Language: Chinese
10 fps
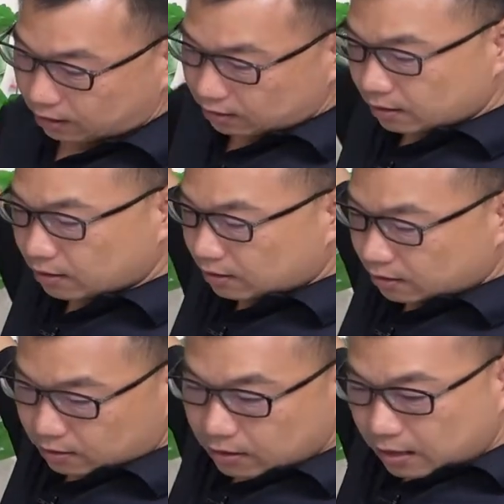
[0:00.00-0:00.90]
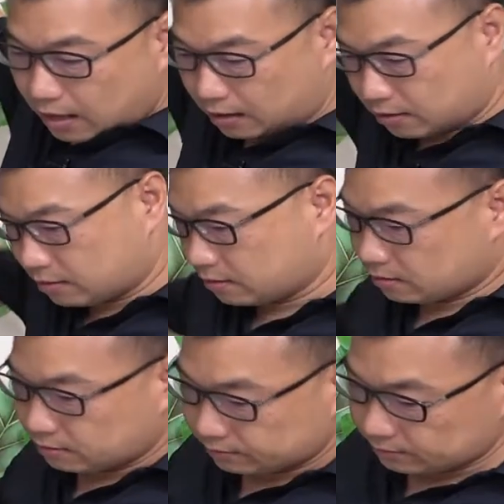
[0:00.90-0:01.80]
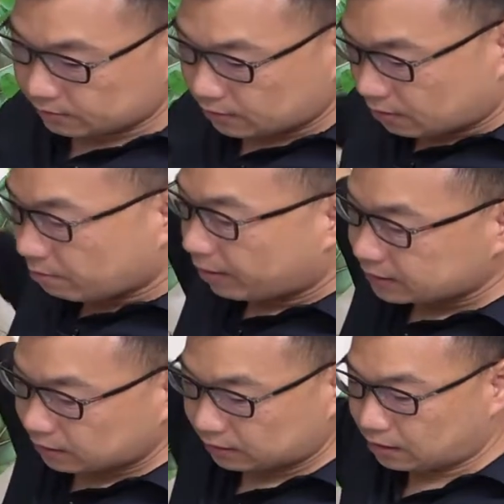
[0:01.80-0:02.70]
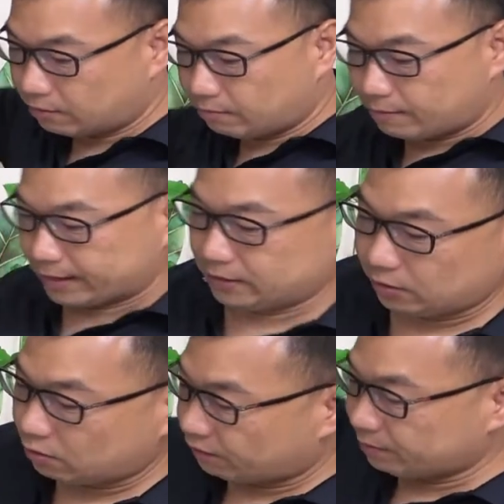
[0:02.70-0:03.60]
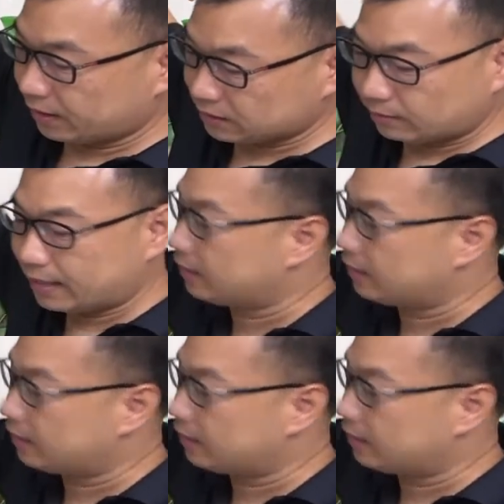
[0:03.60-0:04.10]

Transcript: 哈、哦。好，没想到买进口粉笔这么